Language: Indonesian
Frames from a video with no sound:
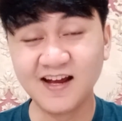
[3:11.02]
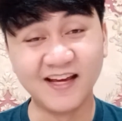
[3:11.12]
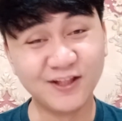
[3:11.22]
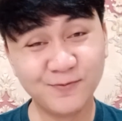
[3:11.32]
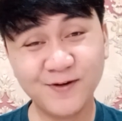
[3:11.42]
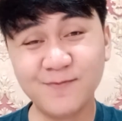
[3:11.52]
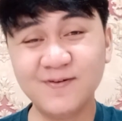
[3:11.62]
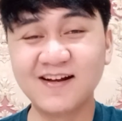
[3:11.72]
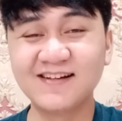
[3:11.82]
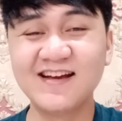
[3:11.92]
itu
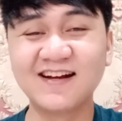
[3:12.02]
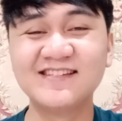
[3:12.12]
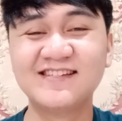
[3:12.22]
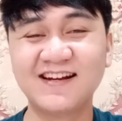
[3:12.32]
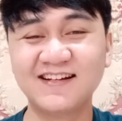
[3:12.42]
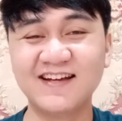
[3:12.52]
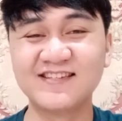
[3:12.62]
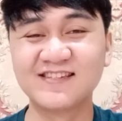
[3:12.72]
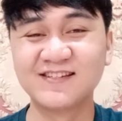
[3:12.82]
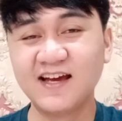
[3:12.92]
bener-bener dia kejar
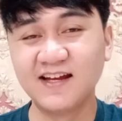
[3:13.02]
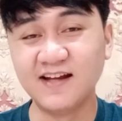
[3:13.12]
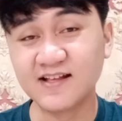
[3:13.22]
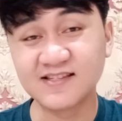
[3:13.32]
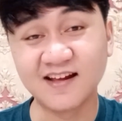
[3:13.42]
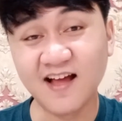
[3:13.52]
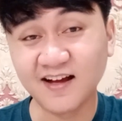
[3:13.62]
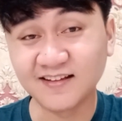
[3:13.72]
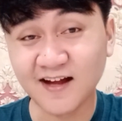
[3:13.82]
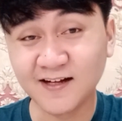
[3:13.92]
guys. Dan setelah
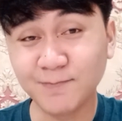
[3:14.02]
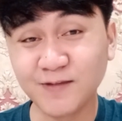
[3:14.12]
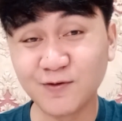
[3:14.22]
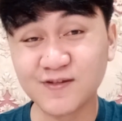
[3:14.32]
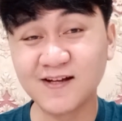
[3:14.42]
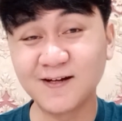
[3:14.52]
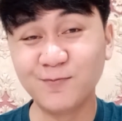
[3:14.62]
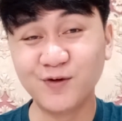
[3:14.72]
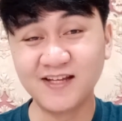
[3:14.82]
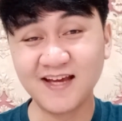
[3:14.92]
ketangkap, tikusnya
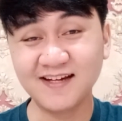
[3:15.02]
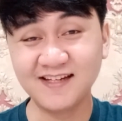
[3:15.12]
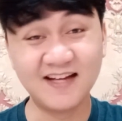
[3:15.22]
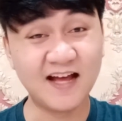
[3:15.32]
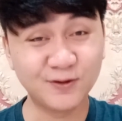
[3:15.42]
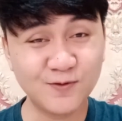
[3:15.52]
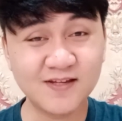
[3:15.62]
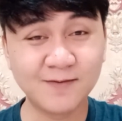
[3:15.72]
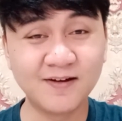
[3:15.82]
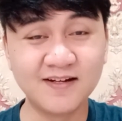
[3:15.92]
kemudian digantung
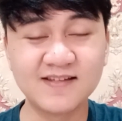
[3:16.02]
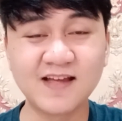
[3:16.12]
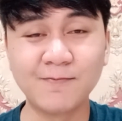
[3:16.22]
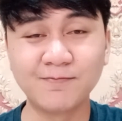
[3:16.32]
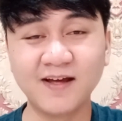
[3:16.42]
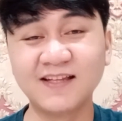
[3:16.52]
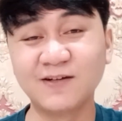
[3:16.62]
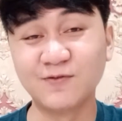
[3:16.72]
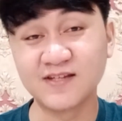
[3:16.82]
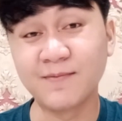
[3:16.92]
sama dia sampai
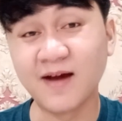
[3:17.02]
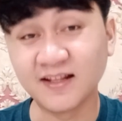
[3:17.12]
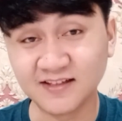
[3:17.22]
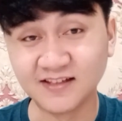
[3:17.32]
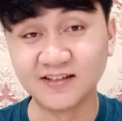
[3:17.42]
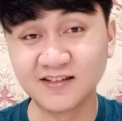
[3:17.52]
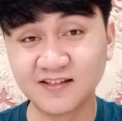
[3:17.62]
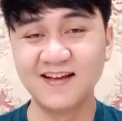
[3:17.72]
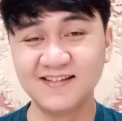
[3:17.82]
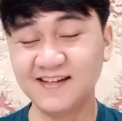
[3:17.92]
tikusnya mati.
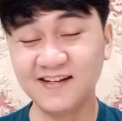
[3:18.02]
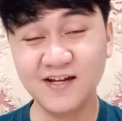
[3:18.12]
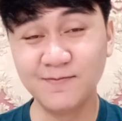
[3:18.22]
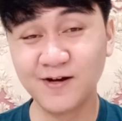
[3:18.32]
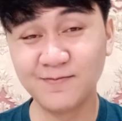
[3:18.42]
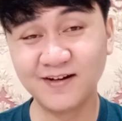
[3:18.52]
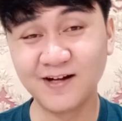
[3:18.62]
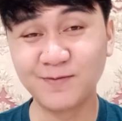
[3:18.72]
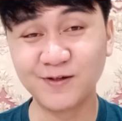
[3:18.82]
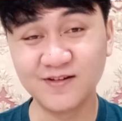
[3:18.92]
Jadi dia benar-benar
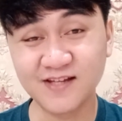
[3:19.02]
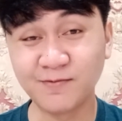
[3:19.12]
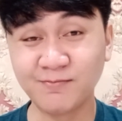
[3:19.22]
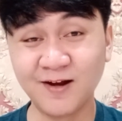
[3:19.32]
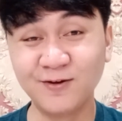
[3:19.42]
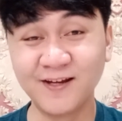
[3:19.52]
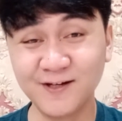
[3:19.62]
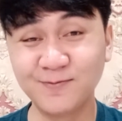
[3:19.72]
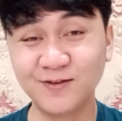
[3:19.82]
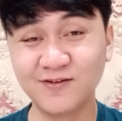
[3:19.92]
nggak peduli sama makhluk
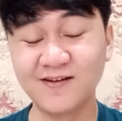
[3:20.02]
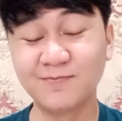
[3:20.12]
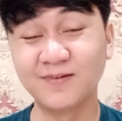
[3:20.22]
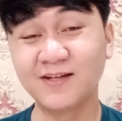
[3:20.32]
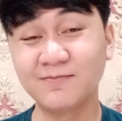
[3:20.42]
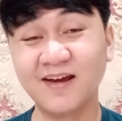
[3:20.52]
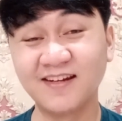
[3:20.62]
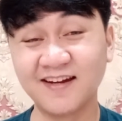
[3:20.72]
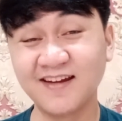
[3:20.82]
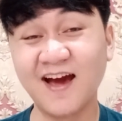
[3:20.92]
hidup gitu ya. Yang penting
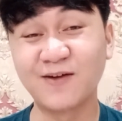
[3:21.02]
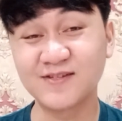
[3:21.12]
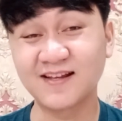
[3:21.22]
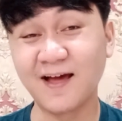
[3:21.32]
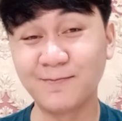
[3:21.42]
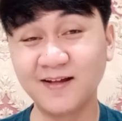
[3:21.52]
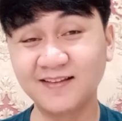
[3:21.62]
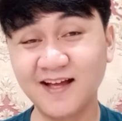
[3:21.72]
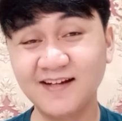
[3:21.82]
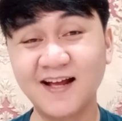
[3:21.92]
mainannya harus
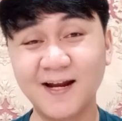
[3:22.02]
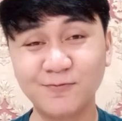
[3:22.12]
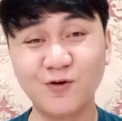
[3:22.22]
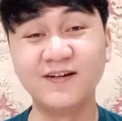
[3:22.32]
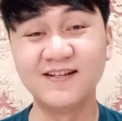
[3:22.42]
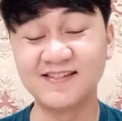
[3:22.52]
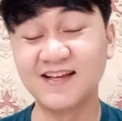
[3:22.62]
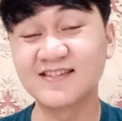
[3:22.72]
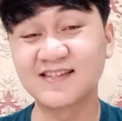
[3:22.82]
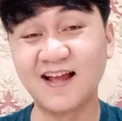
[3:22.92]
selamat dan dalam kondisi
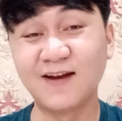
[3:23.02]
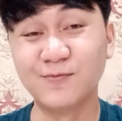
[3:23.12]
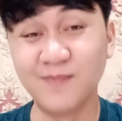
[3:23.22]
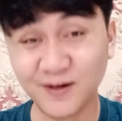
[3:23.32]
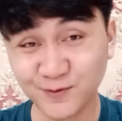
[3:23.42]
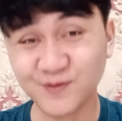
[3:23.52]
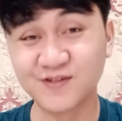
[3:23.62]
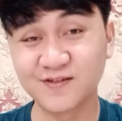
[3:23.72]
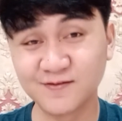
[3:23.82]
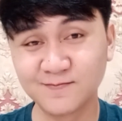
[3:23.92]
yang selalu
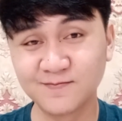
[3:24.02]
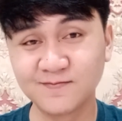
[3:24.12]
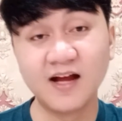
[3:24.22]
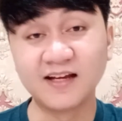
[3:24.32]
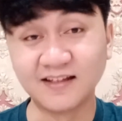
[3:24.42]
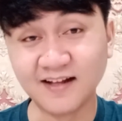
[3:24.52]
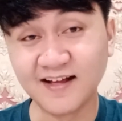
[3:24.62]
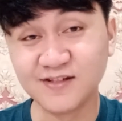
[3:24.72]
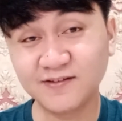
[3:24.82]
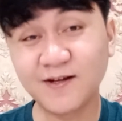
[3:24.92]
bagus. Kita
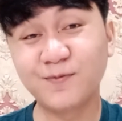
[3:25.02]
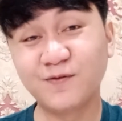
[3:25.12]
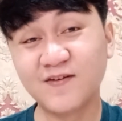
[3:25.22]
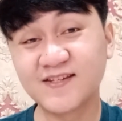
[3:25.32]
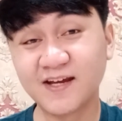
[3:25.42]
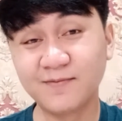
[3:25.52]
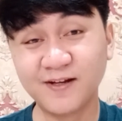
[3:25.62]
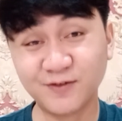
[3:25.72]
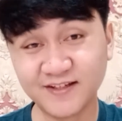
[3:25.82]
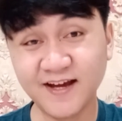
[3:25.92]
lanjut ke penguasa yang
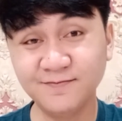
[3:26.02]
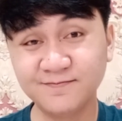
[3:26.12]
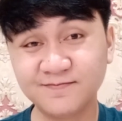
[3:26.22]
berikutnya.